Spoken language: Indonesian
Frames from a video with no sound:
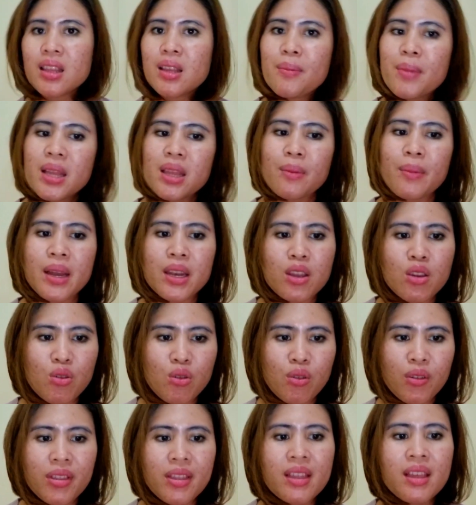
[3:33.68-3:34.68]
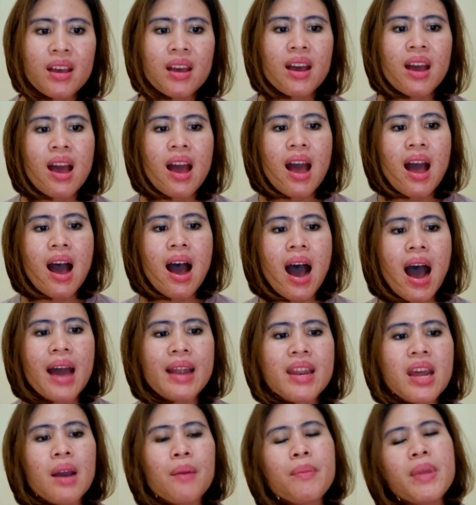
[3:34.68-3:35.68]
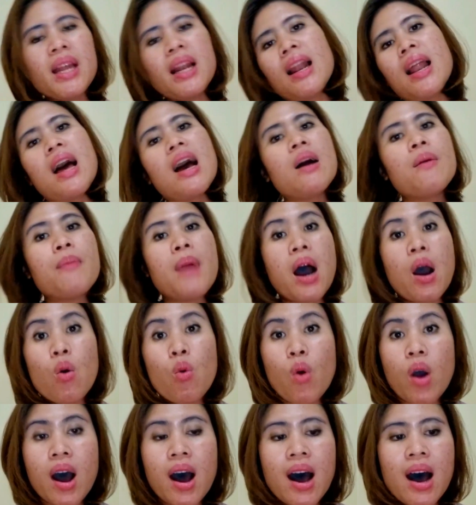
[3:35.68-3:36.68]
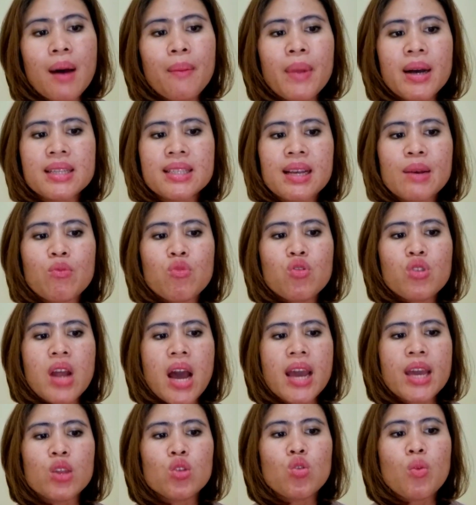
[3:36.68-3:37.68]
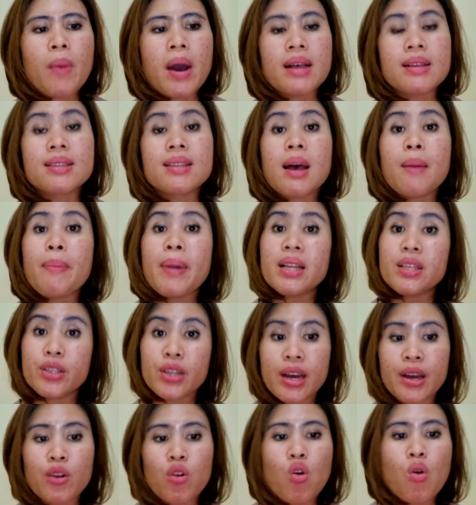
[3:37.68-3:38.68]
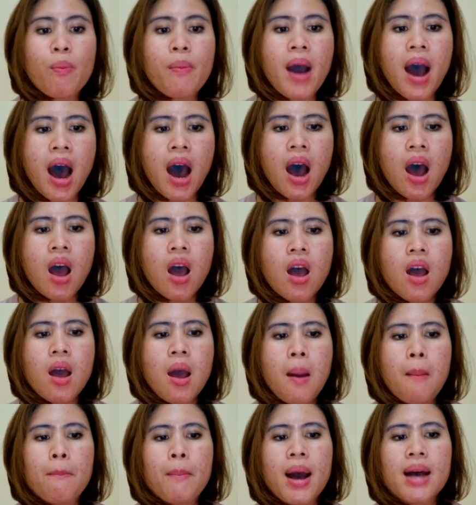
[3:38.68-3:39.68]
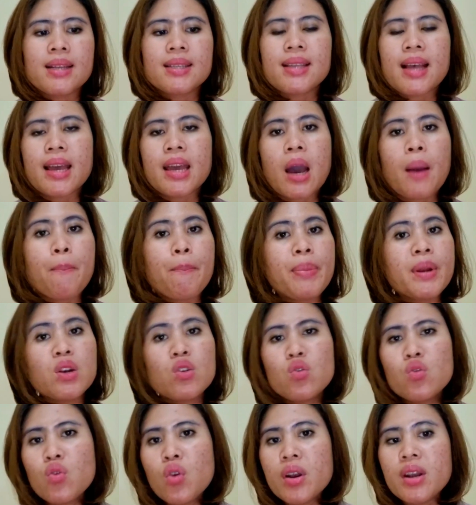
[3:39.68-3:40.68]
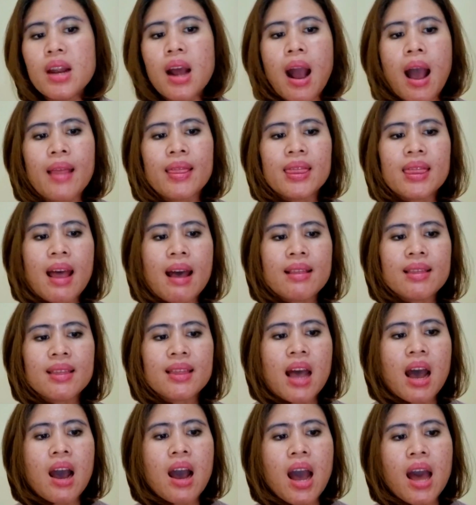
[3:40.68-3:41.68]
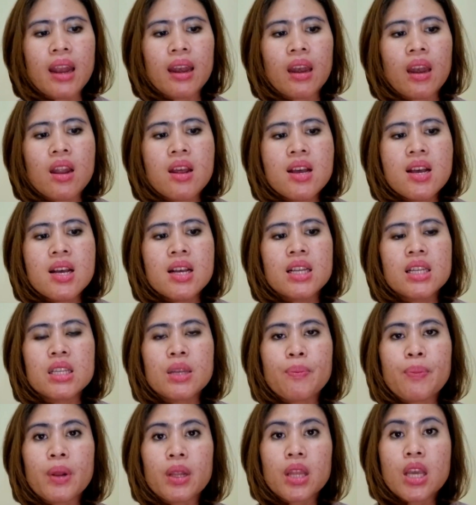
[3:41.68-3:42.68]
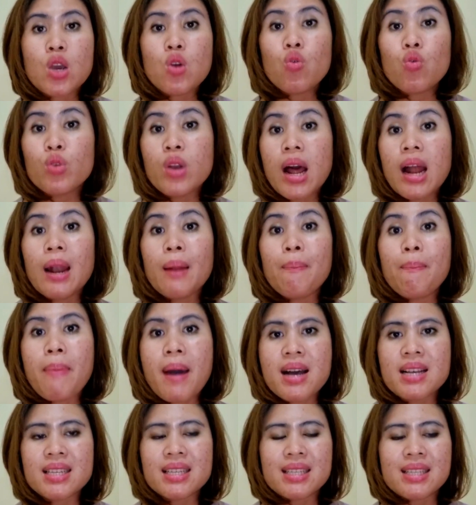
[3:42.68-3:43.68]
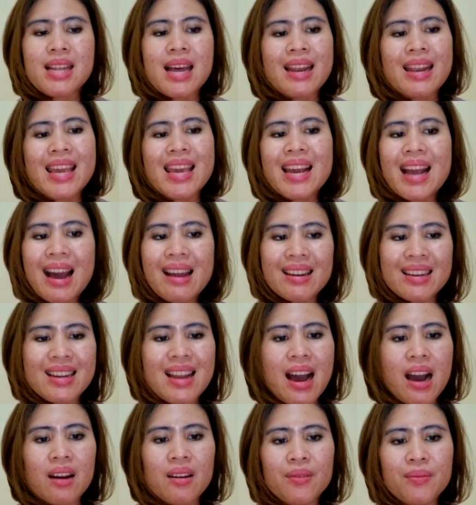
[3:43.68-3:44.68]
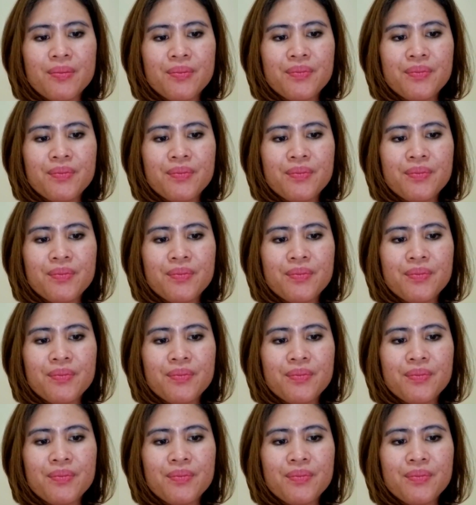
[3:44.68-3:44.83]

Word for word: Teman-teman youth, ada yang bilang bahwa masa muda itu masa pancaroba, masa yang penuh dengan tantangan seperti kuda lepas dari kandang.